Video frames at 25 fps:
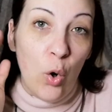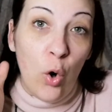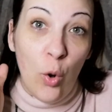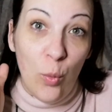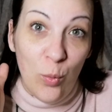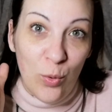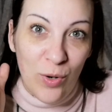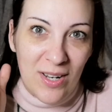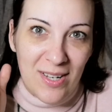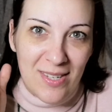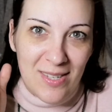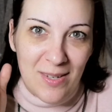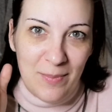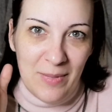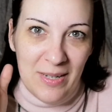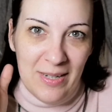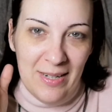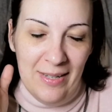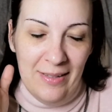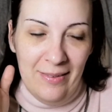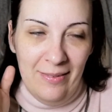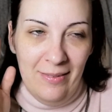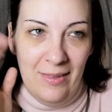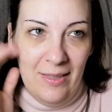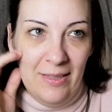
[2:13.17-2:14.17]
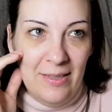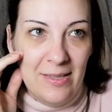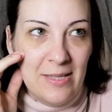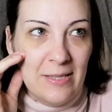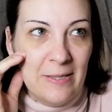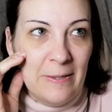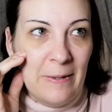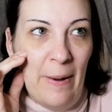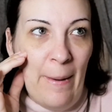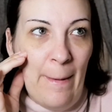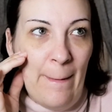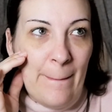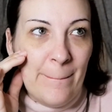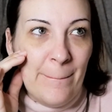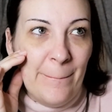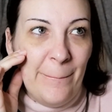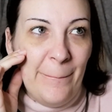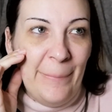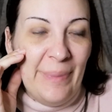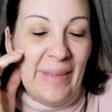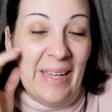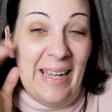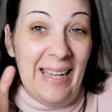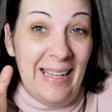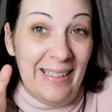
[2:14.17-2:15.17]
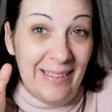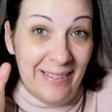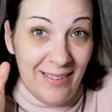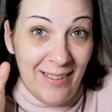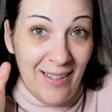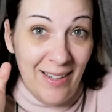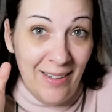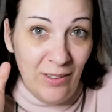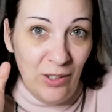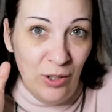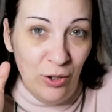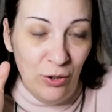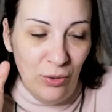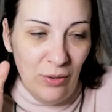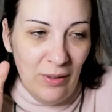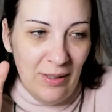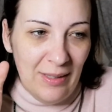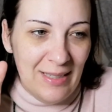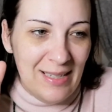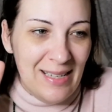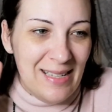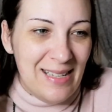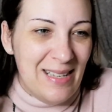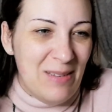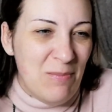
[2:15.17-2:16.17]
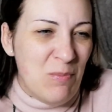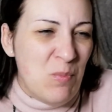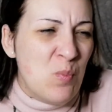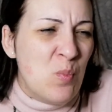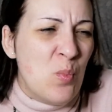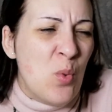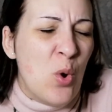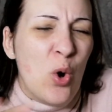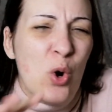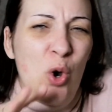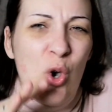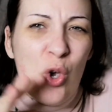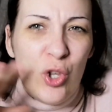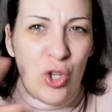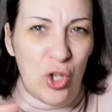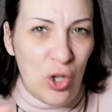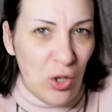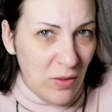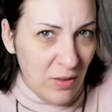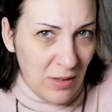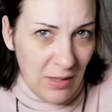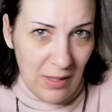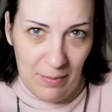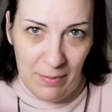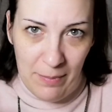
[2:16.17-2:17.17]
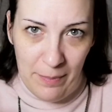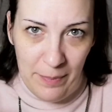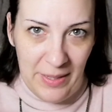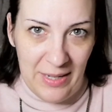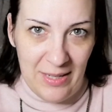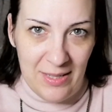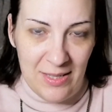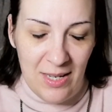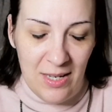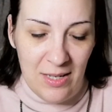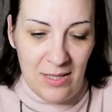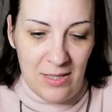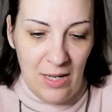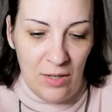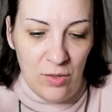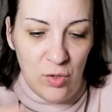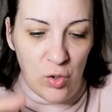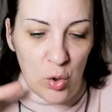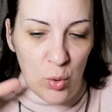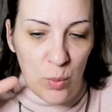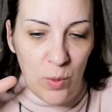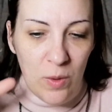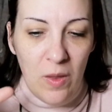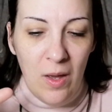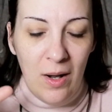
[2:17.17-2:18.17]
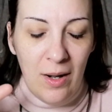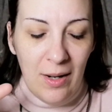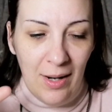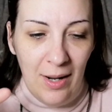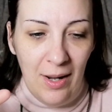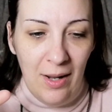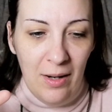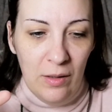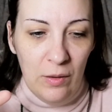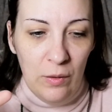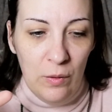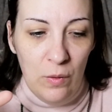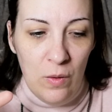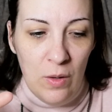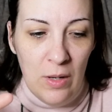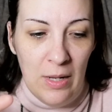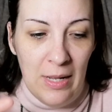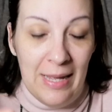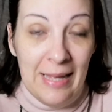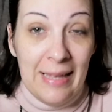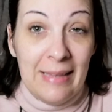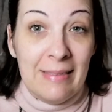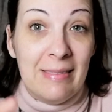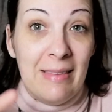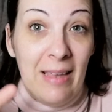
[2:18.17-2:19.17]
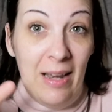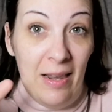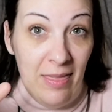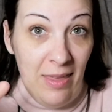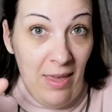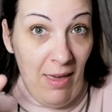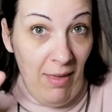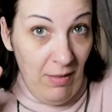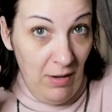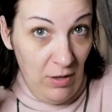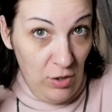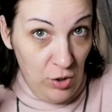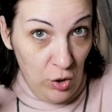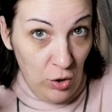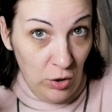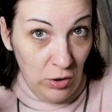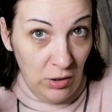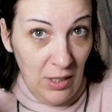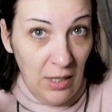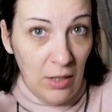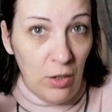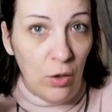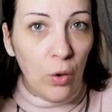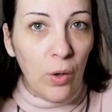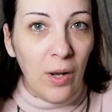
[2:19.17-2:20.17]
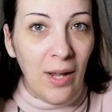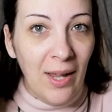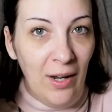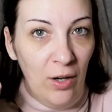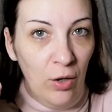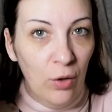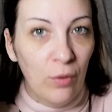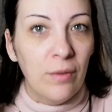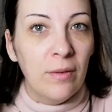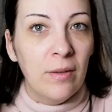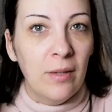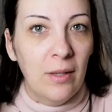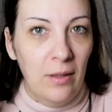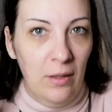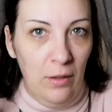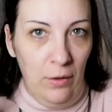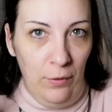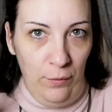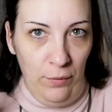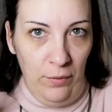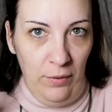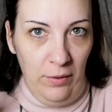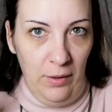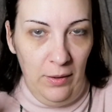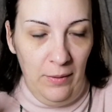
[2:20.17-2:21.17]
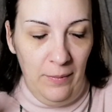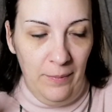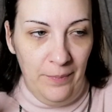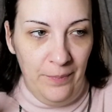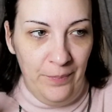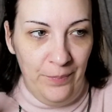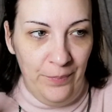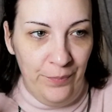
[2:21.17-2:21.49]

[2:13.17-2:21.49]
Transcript: Como una semana antes. Este año mogollón de empresas se han subido al carro del día del sortero, el 11 del 11.